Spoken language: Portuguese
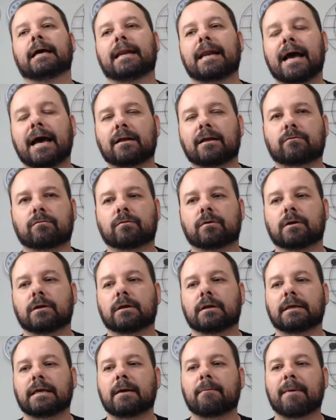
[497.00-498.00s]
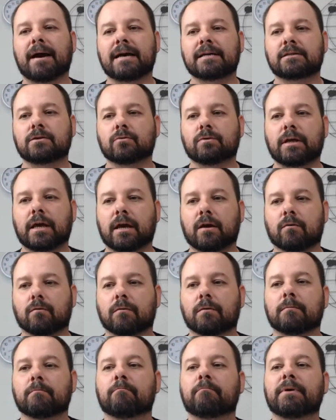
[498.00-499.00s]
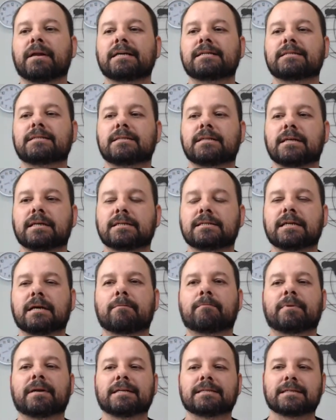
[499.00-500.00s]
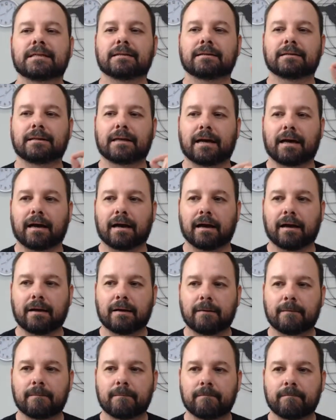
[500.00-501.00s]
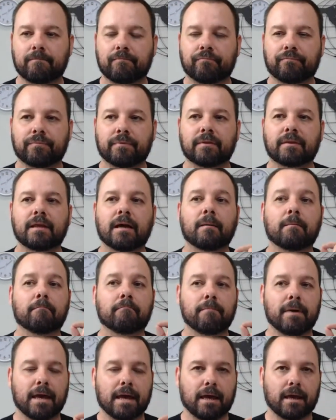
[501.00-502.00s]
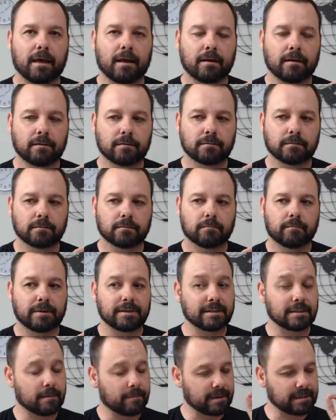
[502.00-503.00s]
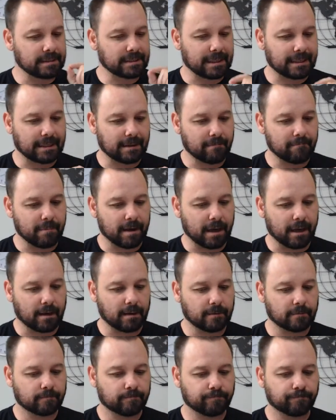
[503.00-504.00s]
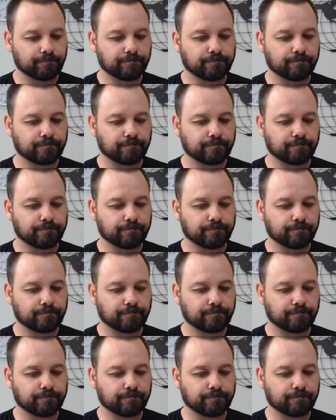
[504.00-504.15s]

Renato, o que mais que eu tenho? Precisa apresentar também, precisa apresentar também